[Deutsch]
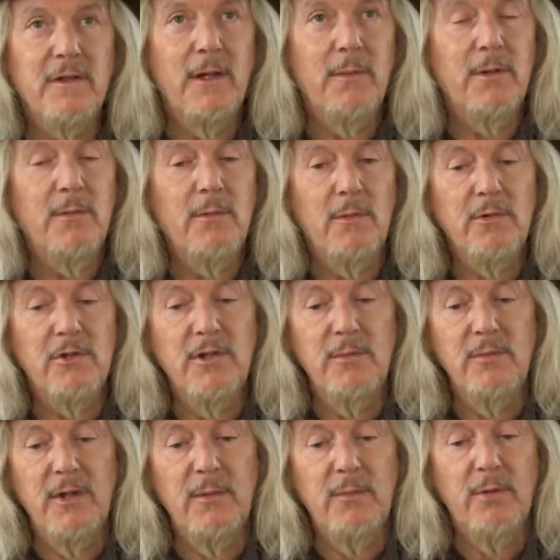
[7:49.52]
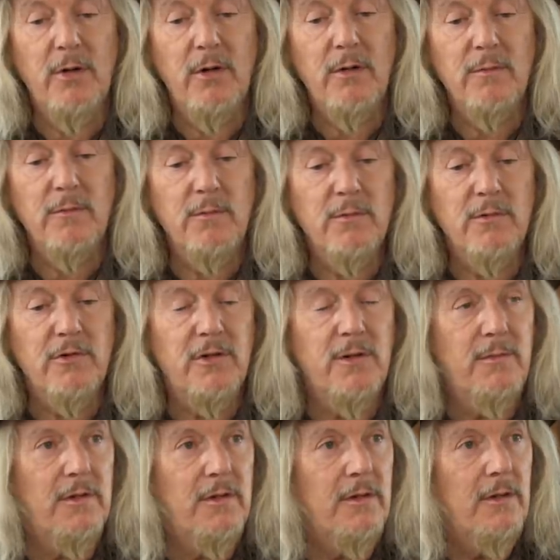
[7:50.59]
gab immer bestimmte Epochen, wo
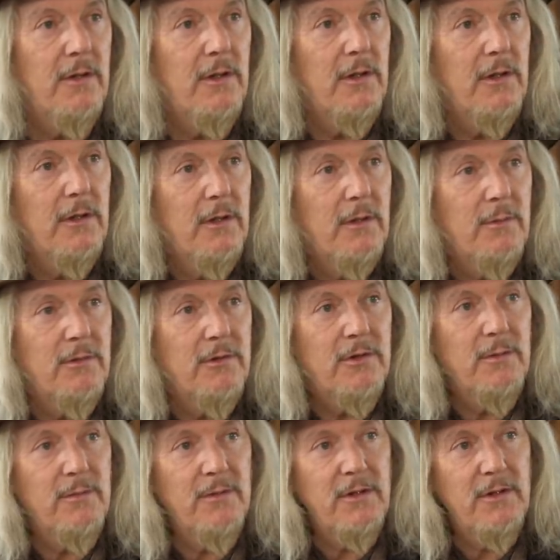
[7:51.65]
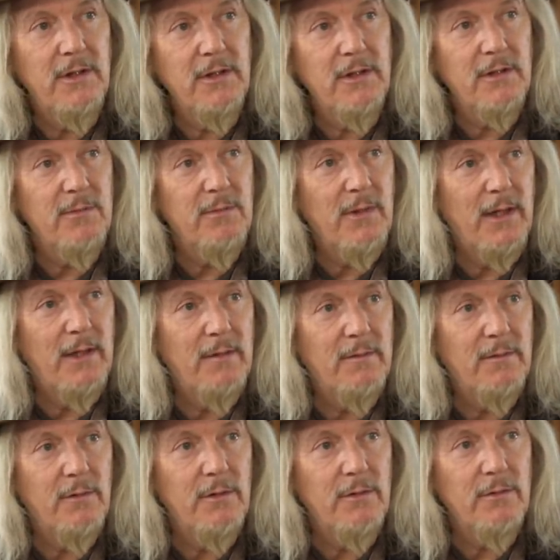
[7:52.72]
bestimmte bestimmte Dinge
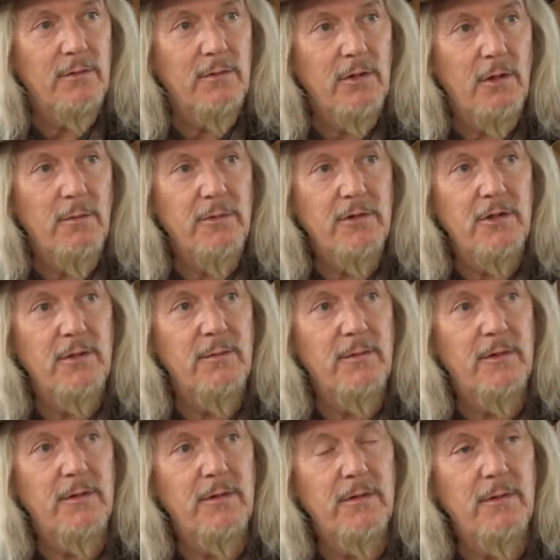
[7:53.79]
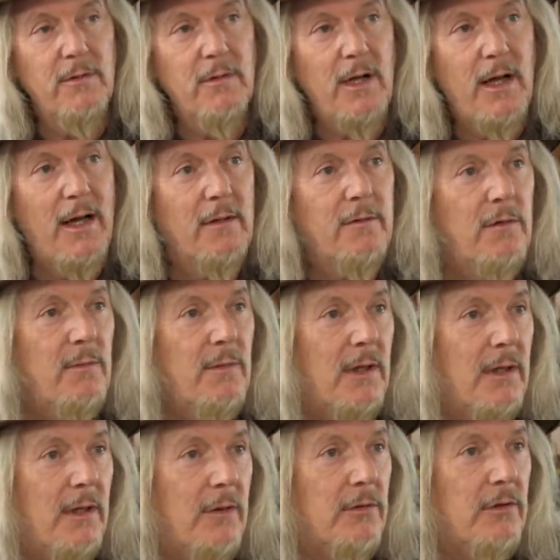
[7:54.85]
gemalt wurden und auch bestimmte Art von
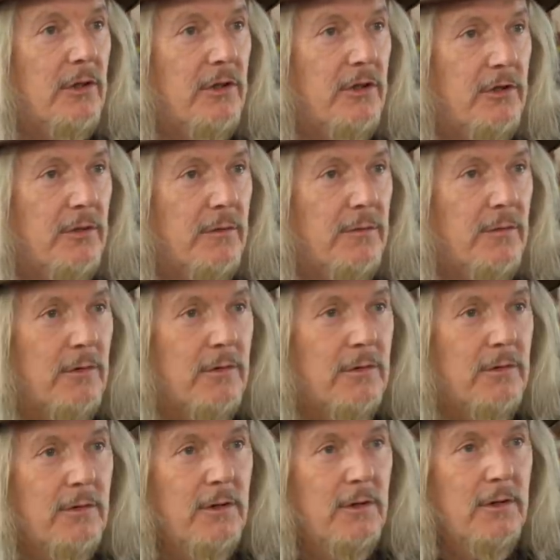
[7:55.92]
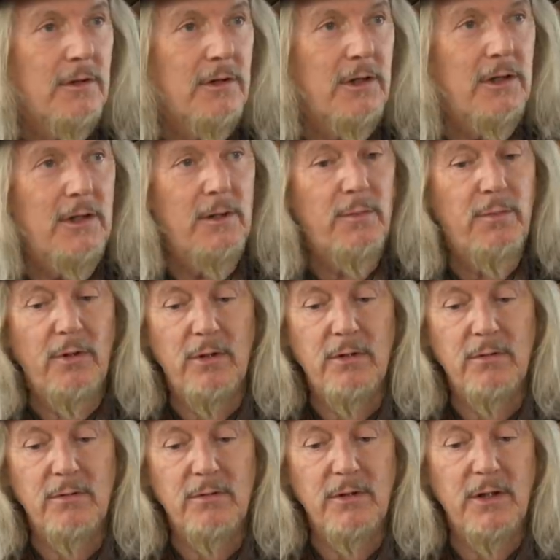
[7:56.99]
Malerei unterrichtet wurde. Jede
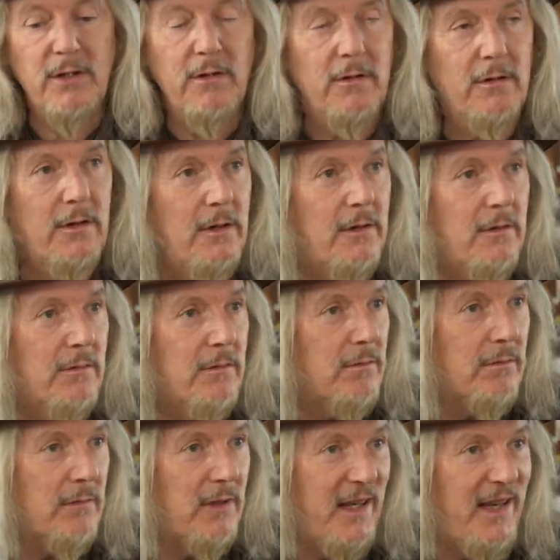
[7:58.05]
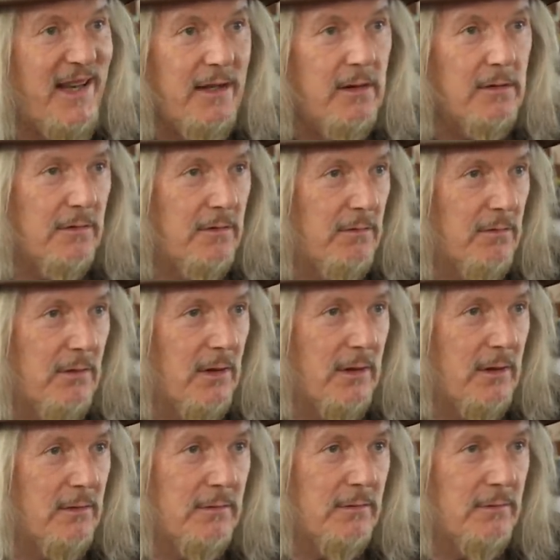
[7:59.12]
Epoche und jede, jede Gegend
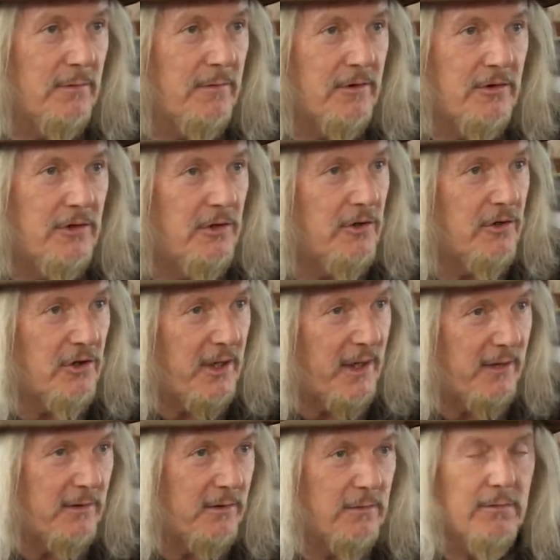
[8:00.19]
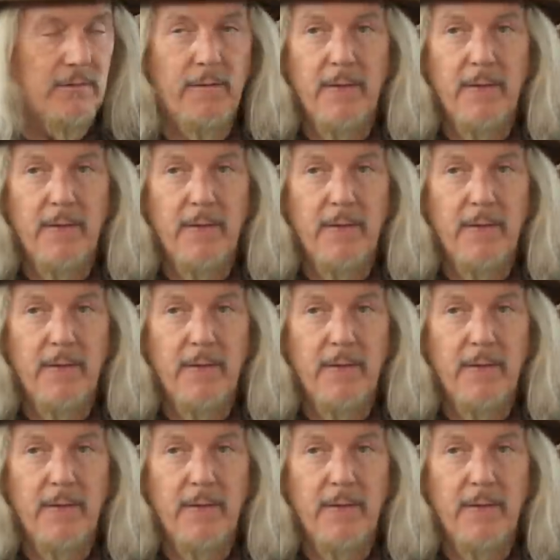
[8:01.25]
sogar, verschiedene Städte,